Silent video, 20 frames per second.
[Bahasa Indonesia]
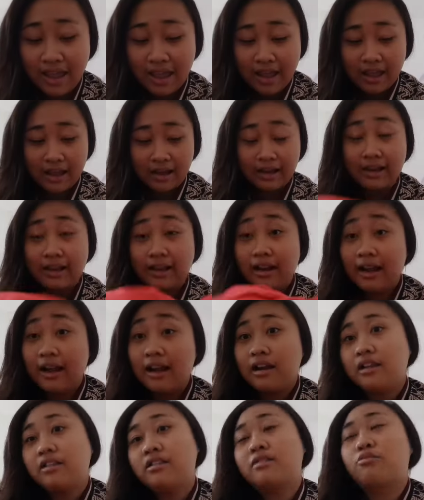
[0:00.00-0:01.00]
karena semua
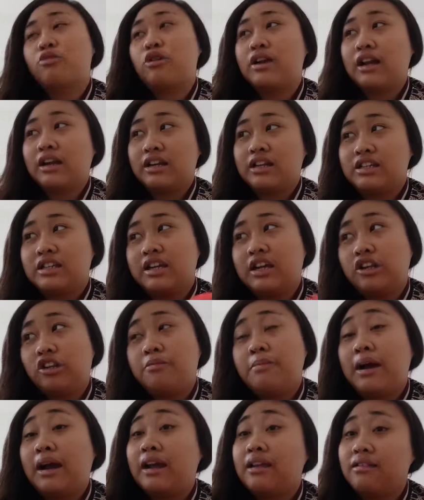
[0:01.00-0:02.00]
anak di Cina itu pakai
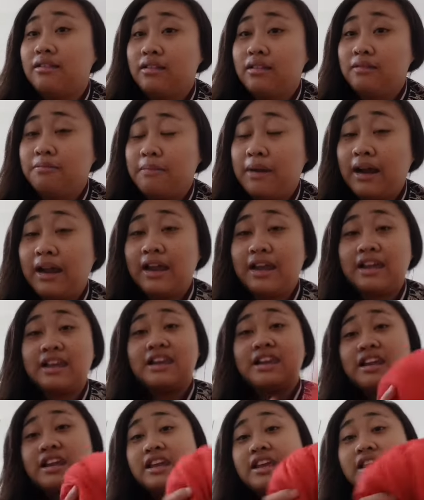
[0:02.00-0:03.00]
pakai ini
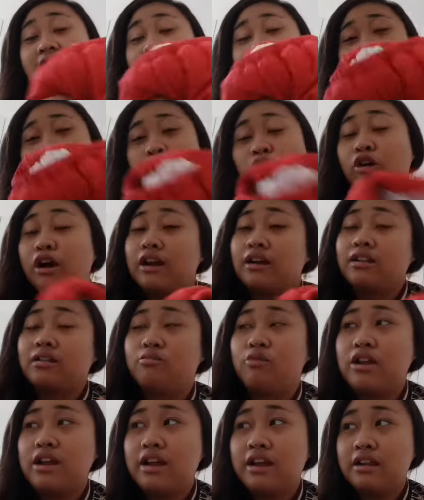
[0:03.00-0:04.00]
bukan semuanya
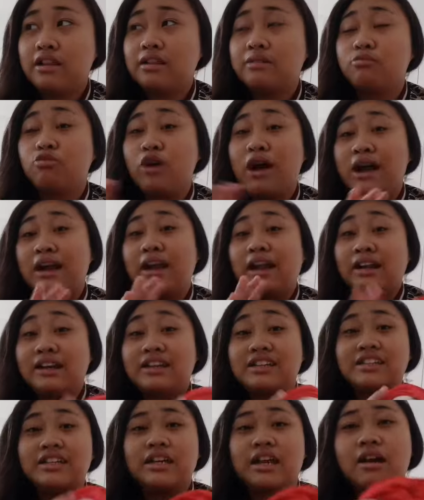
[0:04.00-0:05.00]
semua anak di Cina
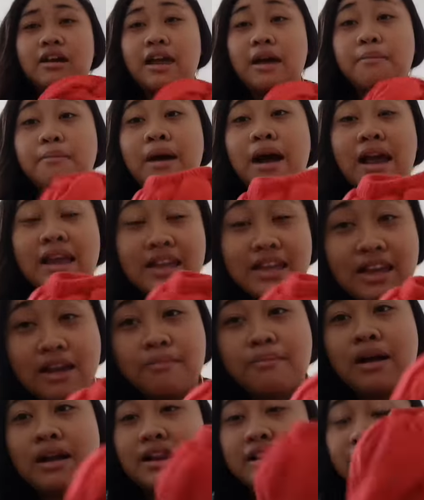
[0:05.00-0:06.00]
yang bayi yang
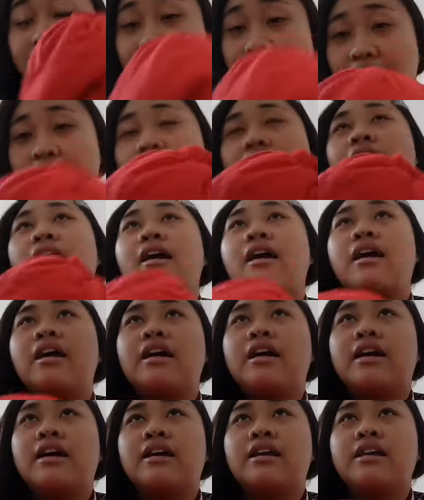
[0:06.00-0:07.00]
balita
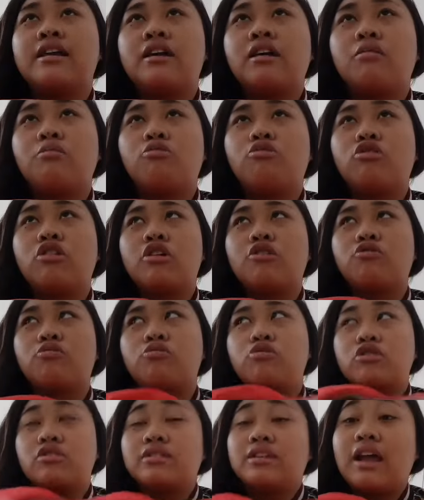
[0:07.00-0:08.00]
yang mulai umur
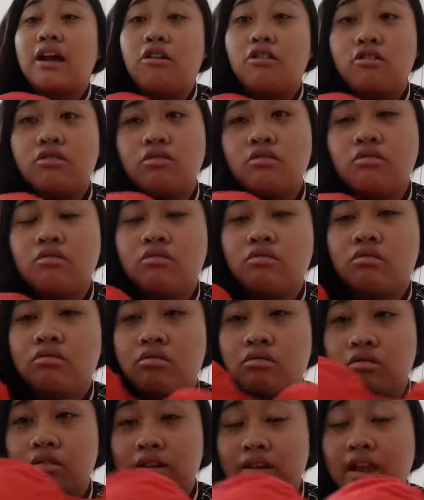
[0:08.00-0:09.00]
setahun ya
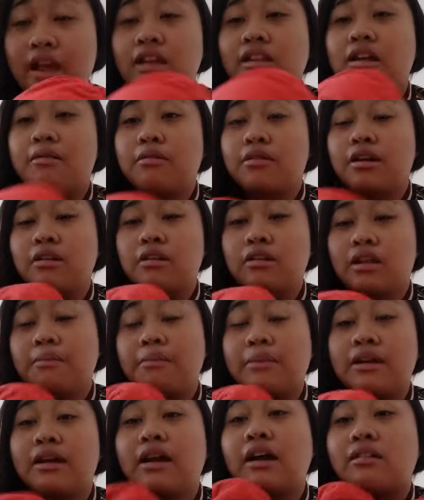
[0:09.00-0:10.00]
tahun sampai dengan
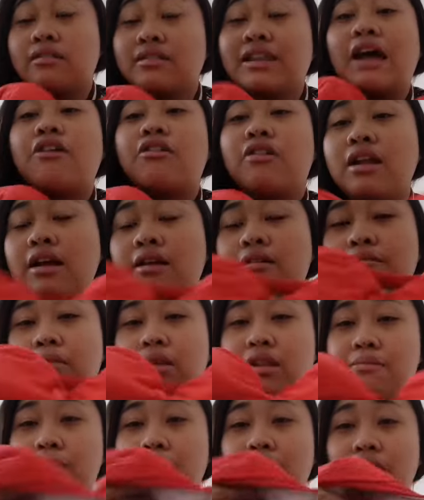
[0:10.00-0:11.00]
setahun lah masih pakai
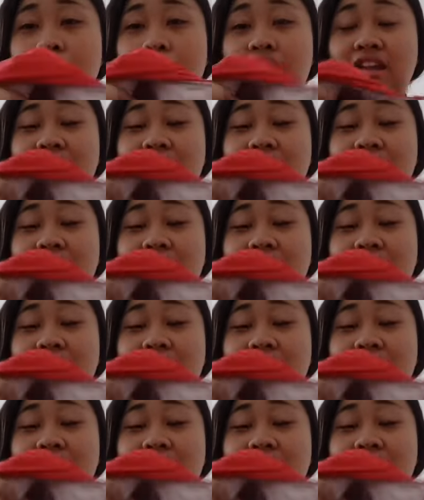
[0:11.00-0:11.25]
beginian